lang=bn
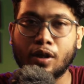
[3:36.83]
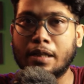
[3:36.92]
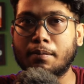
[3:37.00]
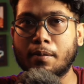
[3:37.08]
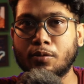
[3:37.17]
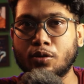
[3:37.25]

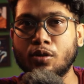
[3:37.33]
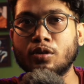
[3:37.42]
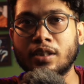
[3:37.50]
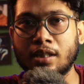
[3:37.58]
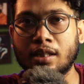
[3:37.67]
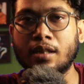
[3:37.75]
অনেকে ভাবছিল
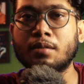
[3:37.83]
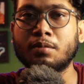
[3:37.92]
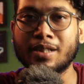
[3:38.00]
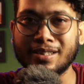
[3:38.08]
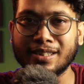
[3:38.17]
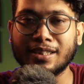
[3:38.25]
সেটা
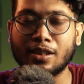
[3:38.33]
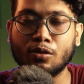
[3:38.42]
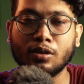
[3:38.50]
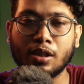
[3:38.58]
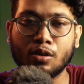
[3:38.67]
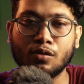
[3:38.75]
কৃতি
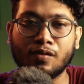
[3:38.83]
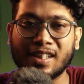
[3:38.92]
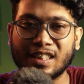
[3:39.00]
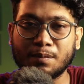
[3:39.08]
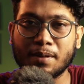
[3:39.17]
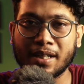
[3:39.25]
সানন কারণ
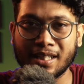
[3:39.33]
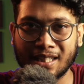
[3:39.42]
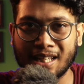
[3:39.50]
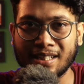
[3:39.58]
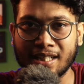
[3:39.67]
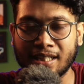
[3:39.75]
ফার্স্ট পার্টে
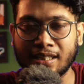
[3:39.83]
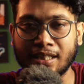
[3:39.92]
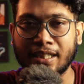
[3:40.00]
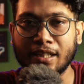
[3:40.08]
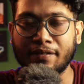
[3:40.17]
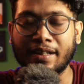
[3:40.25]
তারই
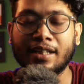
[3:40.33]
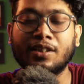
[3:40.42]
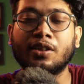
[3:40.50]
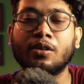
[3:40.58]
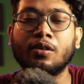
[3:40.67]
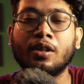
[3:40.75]
একটা ক্লিফ
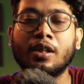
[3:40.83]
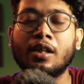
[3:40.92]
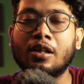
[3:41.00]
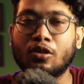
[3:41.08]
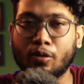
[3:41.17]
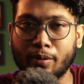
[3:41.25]
হ্যাঙ্গার ছিল
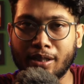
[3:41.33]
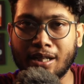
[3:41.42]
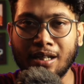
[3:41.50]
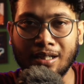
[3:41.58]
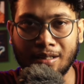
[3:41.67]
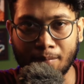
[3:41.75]
তবে
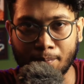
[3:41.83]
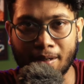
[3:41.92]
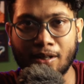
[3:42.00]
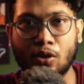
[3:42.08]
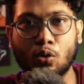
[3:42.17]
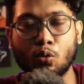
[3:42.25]
না
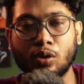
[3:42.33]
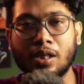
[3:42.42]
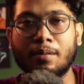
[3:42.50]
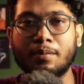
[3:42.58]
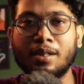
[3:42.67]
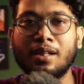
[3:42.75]
পার্ট
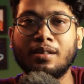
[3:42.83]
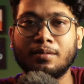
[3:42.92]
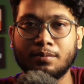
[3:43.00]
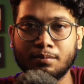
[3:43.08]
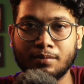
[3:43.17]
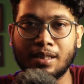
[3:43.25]
টুতে আমরা
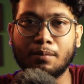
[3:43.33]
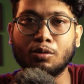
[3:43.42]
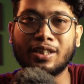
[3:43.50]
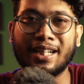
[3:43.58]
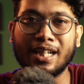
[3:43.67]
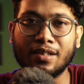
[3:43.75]

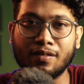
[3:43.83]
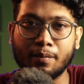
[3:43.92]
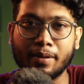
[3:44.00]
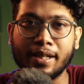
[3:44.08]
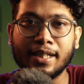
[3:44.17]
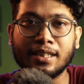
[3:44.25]
দেখবো সেকেন্ড
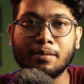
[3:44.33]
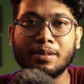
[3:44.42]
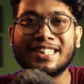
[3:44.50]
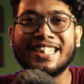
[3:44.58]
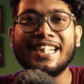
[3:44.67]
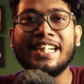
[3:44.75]
ফিমেল লিড
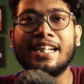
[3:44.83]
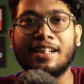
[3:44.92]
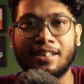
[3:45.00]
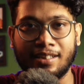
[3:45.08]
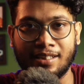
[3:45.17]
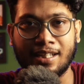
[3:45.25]
হিসেবে
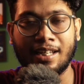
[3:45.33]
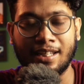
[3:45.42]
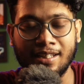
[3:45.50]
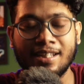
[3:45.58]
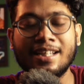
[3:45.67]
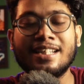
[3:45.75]
শ্রীলীলাকে
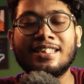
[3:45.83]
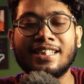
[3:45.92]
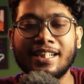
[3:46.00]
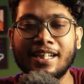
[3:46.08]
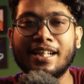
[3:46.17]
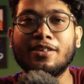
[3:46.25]
হ্যাঁ
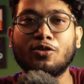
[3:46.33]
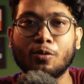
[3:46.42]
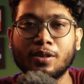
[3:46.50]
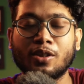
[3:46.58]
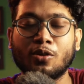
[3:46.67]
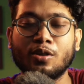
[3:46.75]
শ্রীলীলা এই
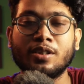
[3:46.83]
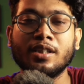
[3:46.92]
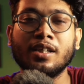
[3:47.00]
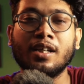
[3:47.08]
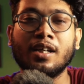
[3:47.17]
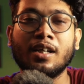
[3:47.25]
ছবিতে
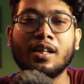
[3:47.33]
রয়েছে